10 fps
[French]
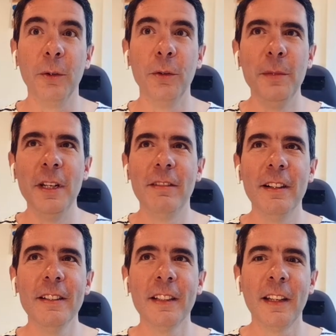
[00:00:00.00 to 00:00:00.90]
Et en
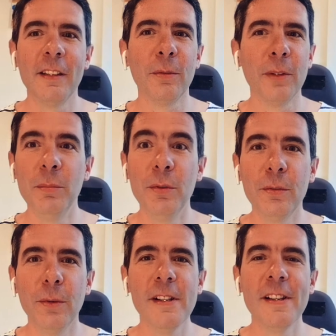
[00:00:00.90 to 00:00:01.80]
2020, quels sont les
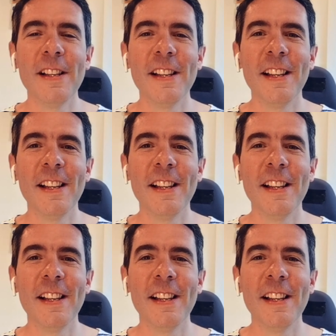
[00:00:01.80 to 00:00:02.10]
besoins